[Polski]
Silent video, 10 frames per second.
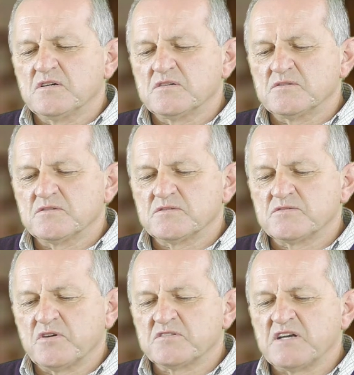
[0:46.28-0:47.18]
Y,
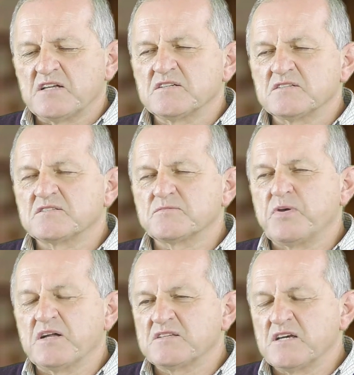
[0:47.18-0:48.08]
związane z
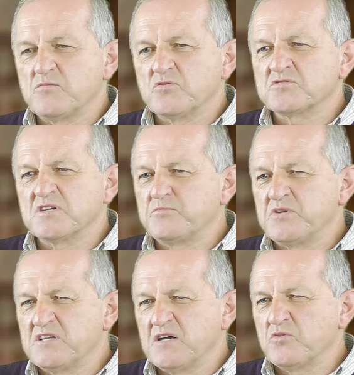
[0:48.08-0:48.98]
pandemią czy
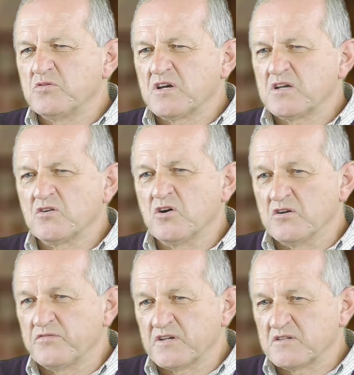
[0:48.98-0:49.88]
epidemią
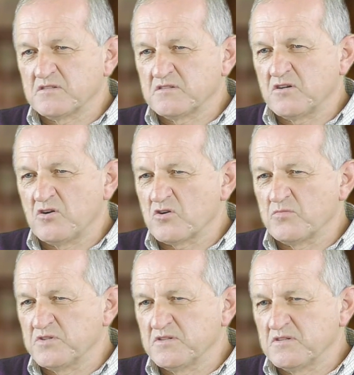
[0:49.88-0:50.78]
jakiejkolwiek y,
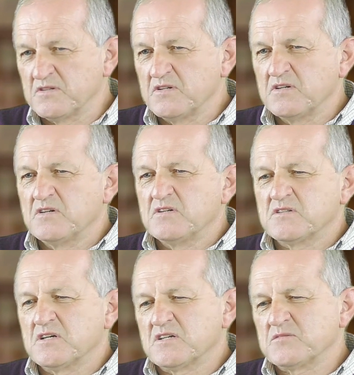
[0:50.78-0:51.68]
choroby.
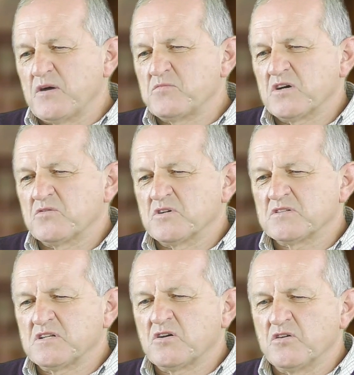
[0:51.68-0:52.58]
Teraz mamy akurat
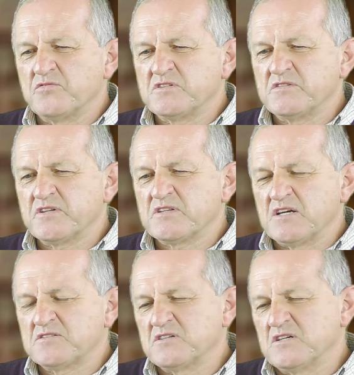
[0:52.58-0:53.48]
ten
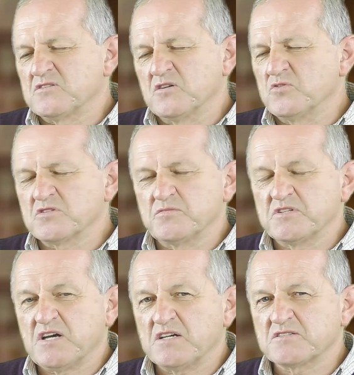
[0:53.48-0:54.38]
COVID-19, ale to może
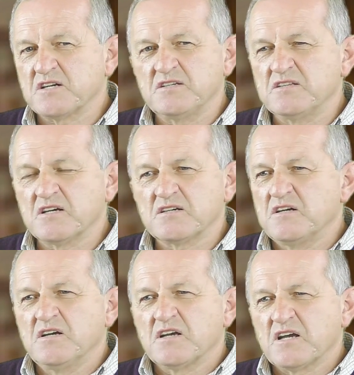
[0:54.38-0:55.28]
być każda inna,
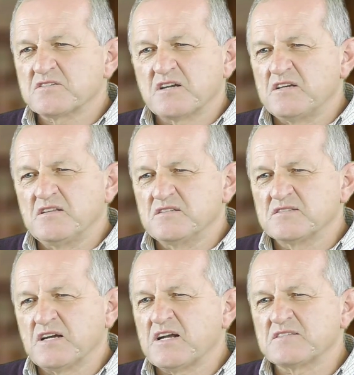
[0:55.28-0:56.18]
każda inny
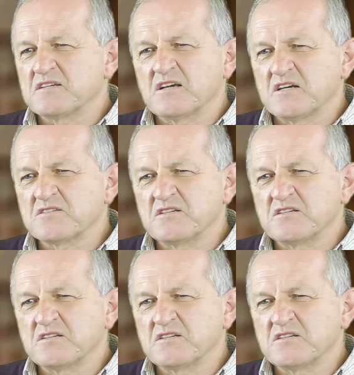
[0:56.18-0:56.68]
zarazek. Każda Czyli